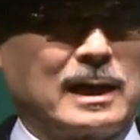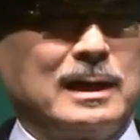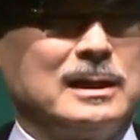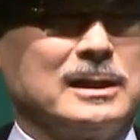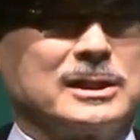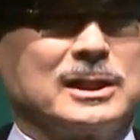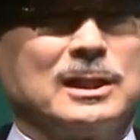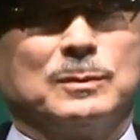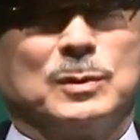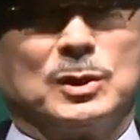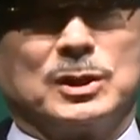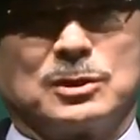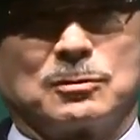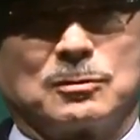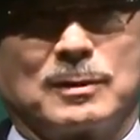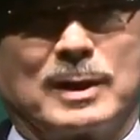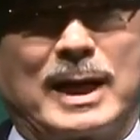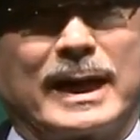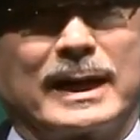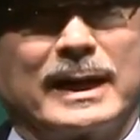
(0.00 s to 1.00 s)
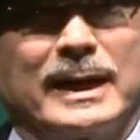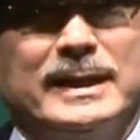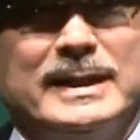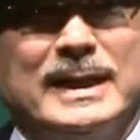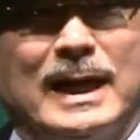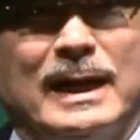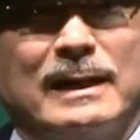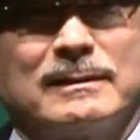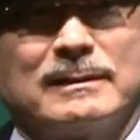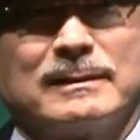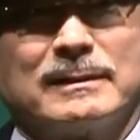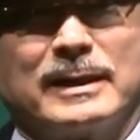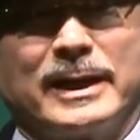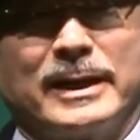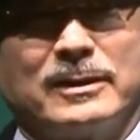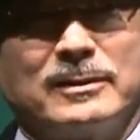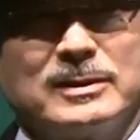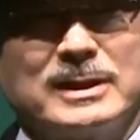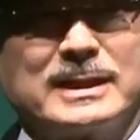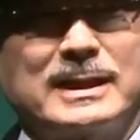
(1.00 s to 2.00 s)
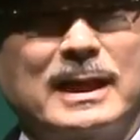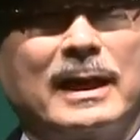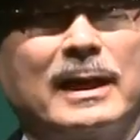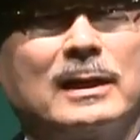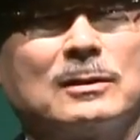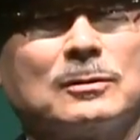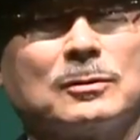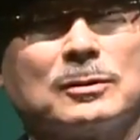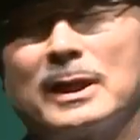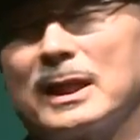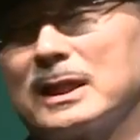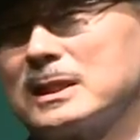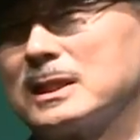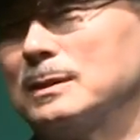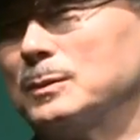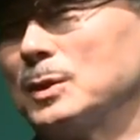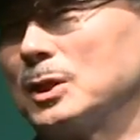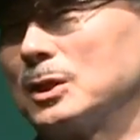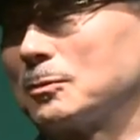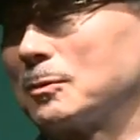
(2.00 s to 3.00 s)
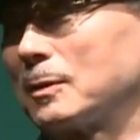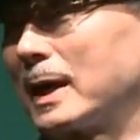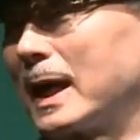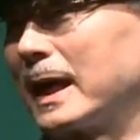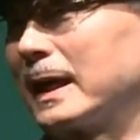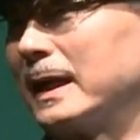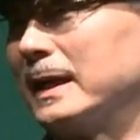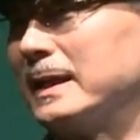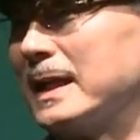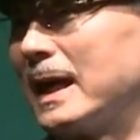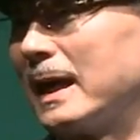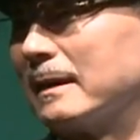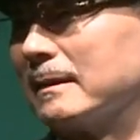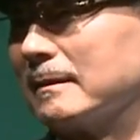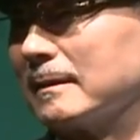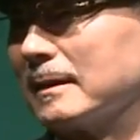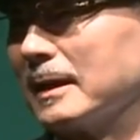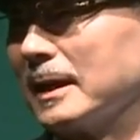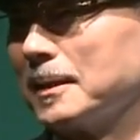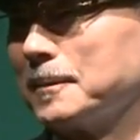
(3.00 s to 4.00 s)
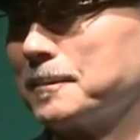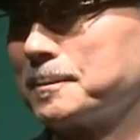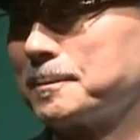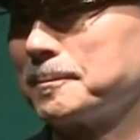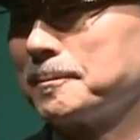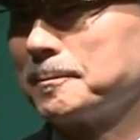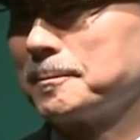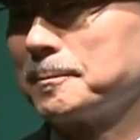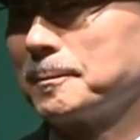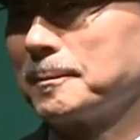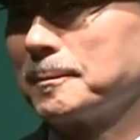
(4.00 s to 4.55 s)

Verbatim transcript: apalagi pada negara mereka? Bahkan untuk hidup mereka saja, mereka tidak semangat.